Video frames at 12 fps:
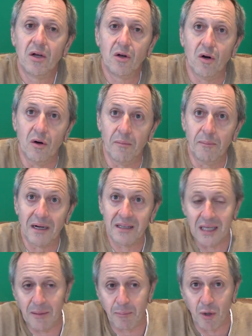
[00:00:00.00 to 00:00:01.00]
con
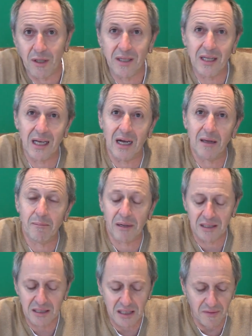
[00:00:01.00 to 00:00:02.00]
parte política y
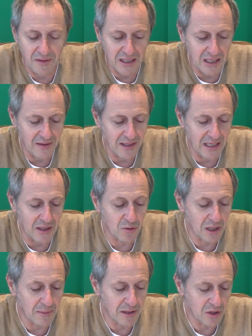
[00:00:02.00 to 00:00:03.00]
parte técnica del
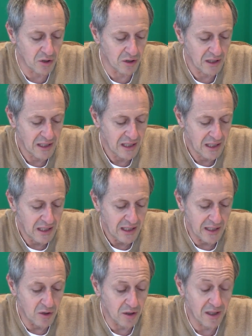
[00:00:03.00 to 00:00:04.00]
ayuntamiento
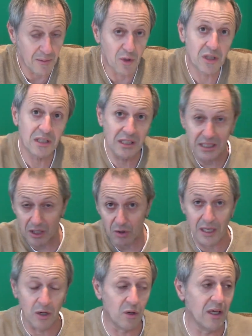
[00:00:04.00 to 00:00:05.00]
y lo que queremos es
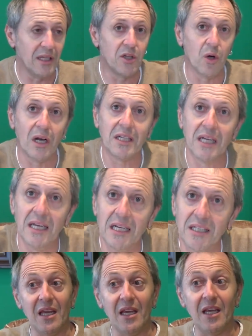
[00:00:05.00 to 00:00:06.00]
desarrollarlo en todas las
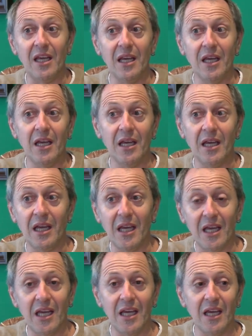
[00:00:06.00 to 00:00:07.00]
áreas del ayuntamiento.
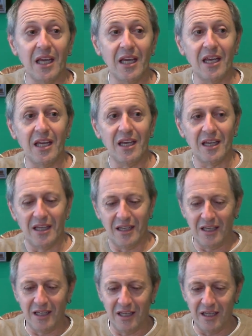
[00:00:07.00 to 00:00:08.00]
Durante todo este
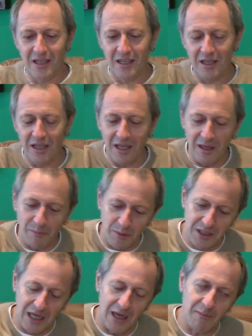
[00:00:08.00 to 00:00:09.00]
año, como bien
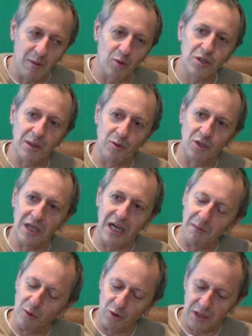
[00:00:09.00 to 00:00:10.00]
decía, eh, se van a ir